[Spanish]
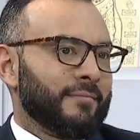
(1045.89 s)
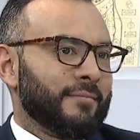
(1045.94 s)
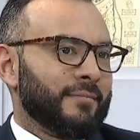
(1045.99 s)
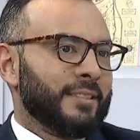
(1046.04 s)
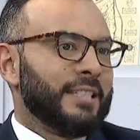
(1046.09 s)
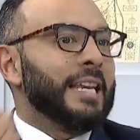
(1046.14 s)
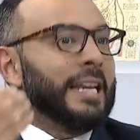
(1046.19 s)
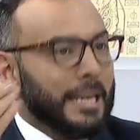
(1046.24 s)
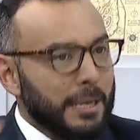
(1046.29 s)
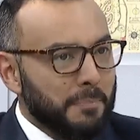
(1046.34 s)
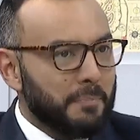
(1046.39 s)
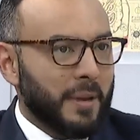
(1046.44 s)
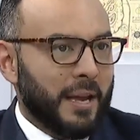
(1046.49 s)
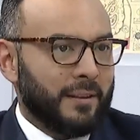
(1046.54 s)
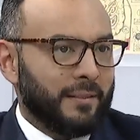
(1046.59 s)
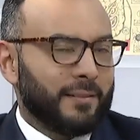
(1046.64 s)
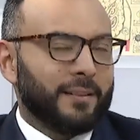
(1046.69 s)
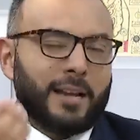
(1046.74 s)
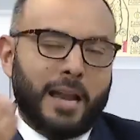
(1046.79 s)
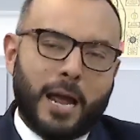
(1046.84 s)
Sí limpian,
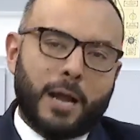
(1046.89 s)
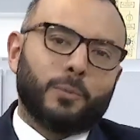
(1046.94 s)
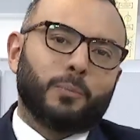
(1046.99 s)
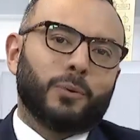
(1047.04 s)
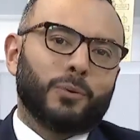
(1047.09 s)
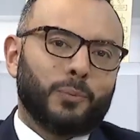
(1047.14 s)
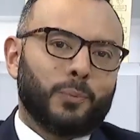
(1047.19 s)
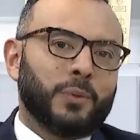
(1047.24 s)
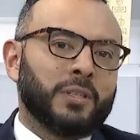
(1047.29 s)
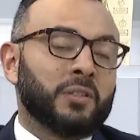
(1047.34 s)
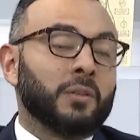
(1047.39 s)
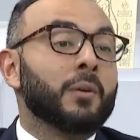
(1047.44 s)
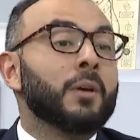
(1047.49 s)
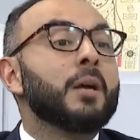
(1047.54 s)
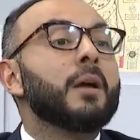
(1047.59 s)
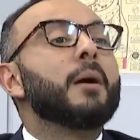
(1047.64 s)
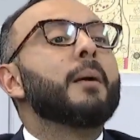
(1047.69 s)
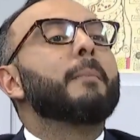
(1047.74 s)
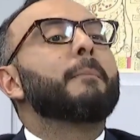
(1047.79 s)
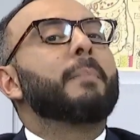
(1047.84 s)
claro, por supuesto.
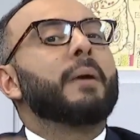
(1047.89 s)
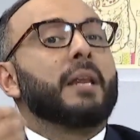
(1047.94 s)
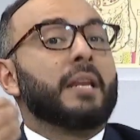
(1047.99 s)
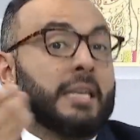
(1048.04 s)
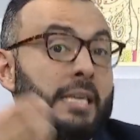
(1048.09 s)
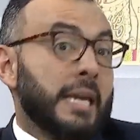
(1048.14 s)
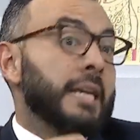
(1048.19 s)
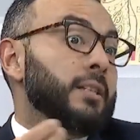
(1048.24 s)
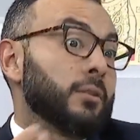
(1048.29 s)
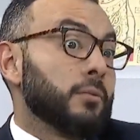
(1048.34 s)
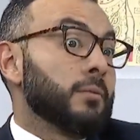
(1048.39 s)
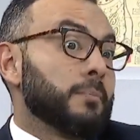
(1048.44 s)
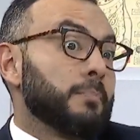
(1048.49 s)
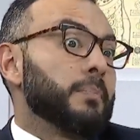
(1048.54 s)
Y eso es,